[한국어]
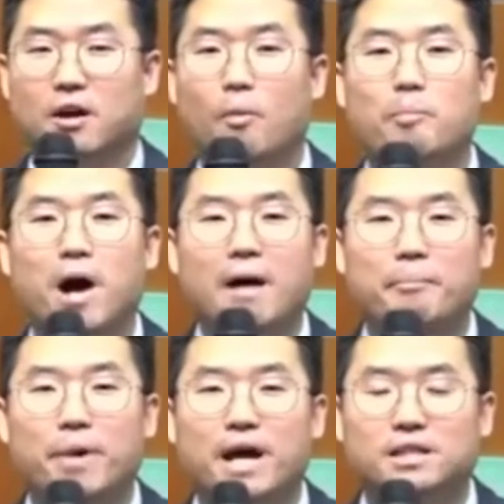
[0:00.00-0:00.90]
엄마
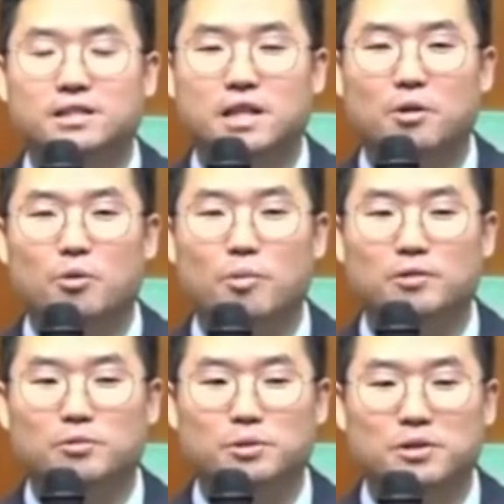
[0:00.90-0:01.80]
아빠의 신앙
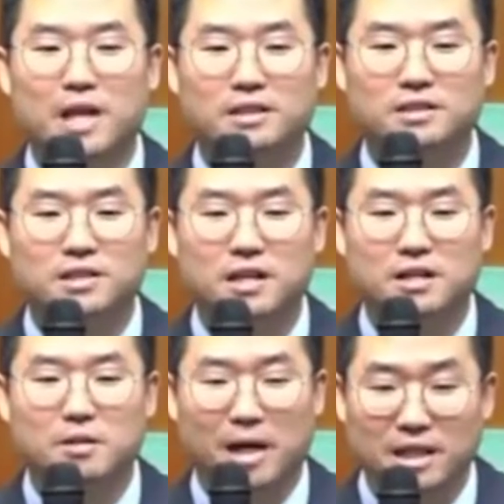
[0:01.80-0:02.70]
고백으로서 나는
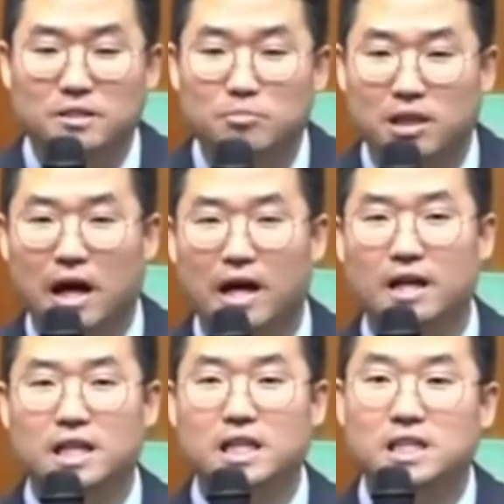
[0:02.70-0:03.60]
세례를 받았습니다.